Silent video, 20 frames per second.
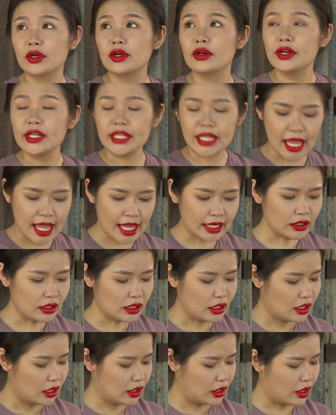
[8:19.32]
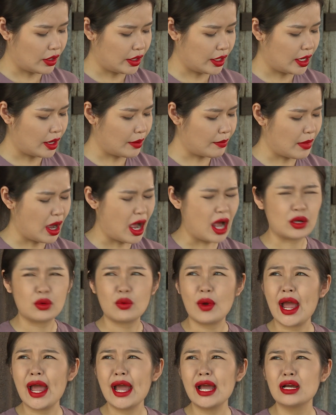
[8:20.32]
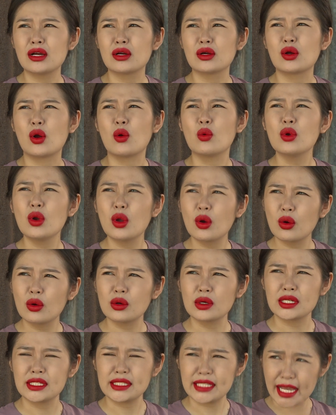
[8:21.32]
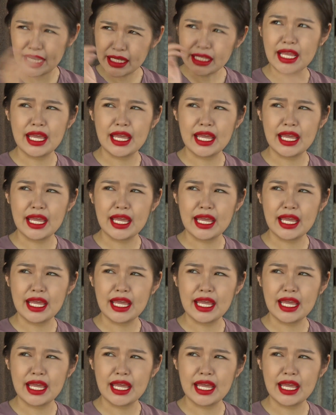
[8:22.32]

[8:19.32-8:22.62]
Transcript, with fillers: con rửa chén rồi mệt quá ngủ luôn sáng